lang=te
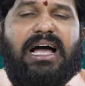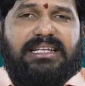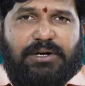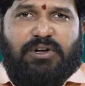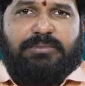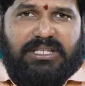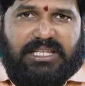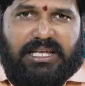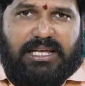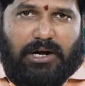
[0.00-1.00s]
అయితే
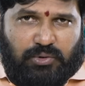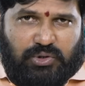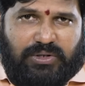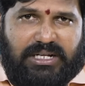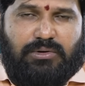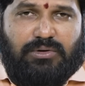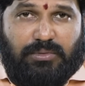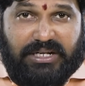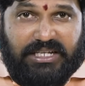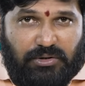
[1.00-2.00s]
కొంతమంది అడుగుతూ ఉన్నారు
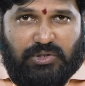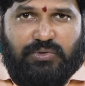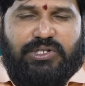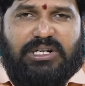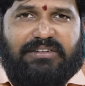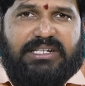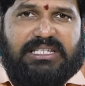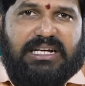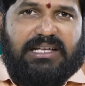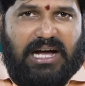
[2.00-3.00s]
మరి ఈరోజు వీడియో
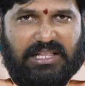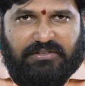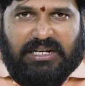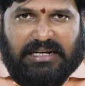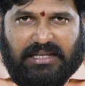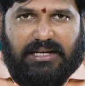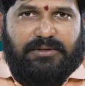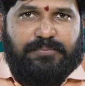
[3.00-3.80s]
రావాల్సింది కదా ఆదివారం కదా